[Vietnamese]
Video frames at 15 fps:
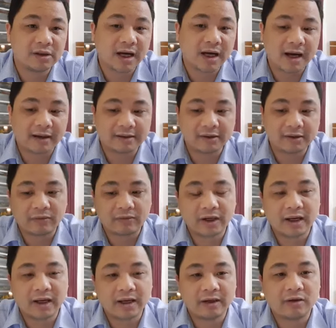2 thì nói
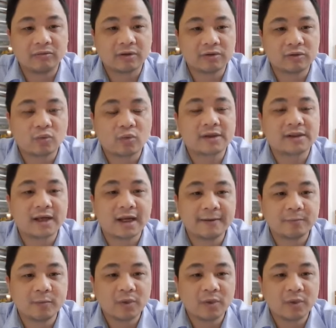về hệ thống giáo dục quốc dân